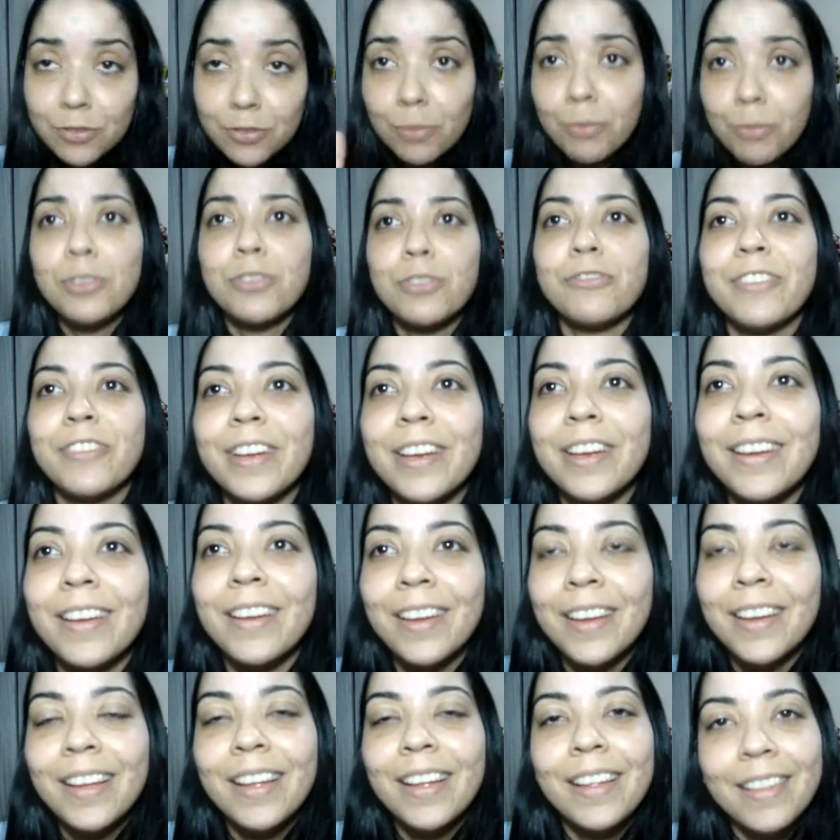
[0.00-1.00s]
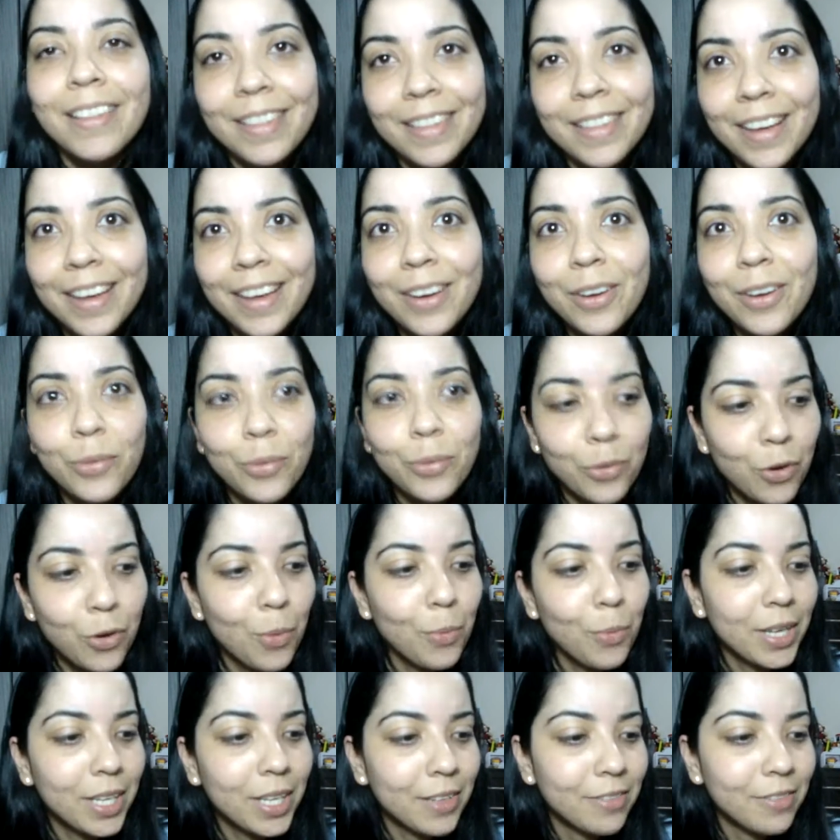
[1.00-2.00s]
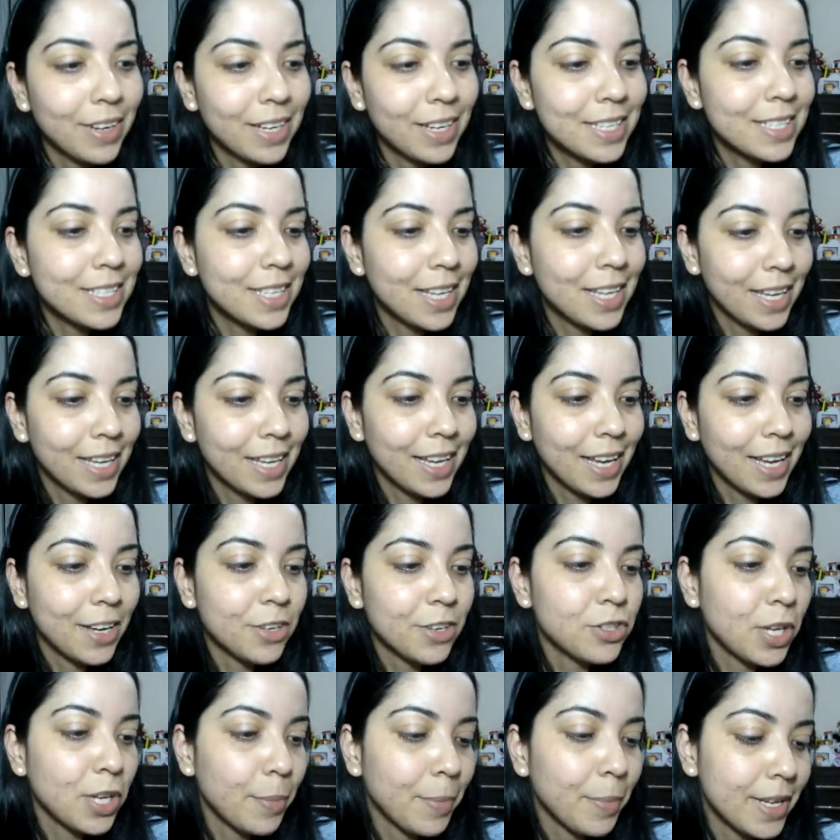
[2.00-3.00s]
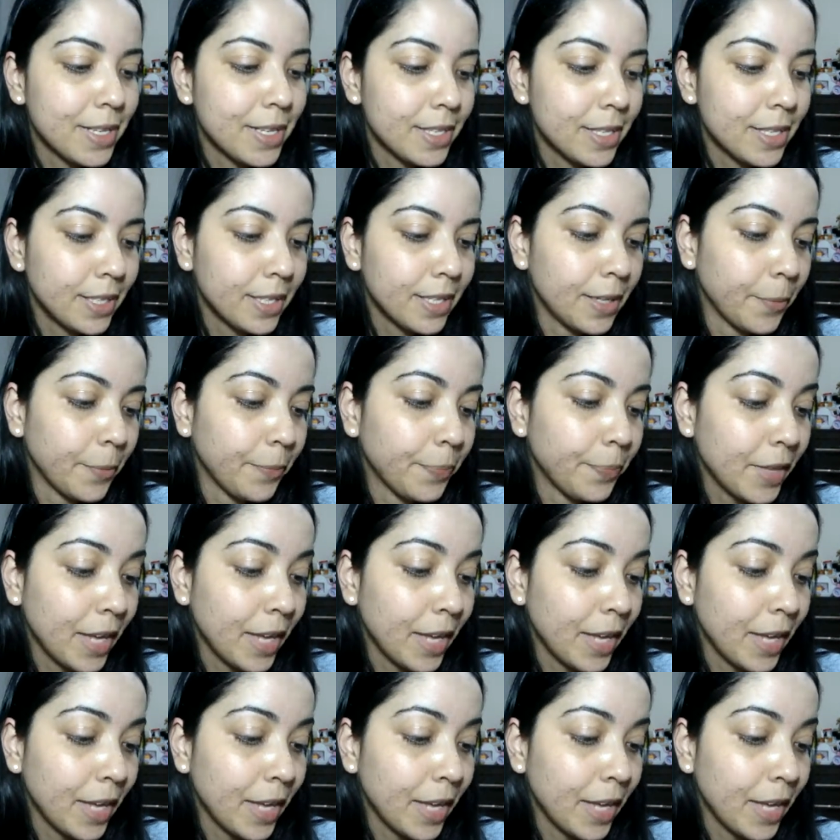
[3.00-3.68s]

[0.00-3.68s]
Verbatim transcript: vamos ver, né, como que vai sair esta base aqui.